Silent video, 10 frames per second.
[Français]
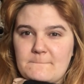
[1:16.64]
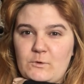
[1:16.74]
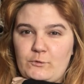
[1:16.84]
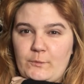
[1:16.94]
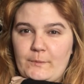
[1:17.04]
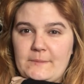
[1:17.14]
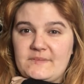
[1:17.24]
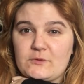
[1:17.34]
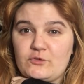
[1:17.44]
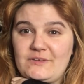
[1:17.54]
le seul problème,
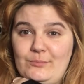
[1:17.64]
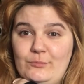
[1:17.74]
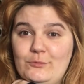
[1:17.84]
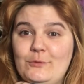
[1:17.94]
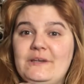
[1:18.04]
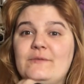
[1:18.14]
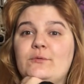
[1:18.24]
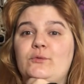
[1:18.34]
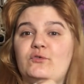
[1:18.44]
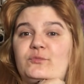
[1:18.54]
c'est que je n'ai plus le
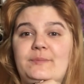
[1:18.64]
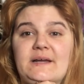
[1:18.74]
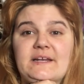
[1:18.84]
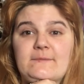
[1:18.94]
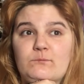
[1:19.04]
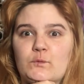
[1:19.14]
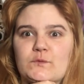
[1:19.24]
livre dont je parlais.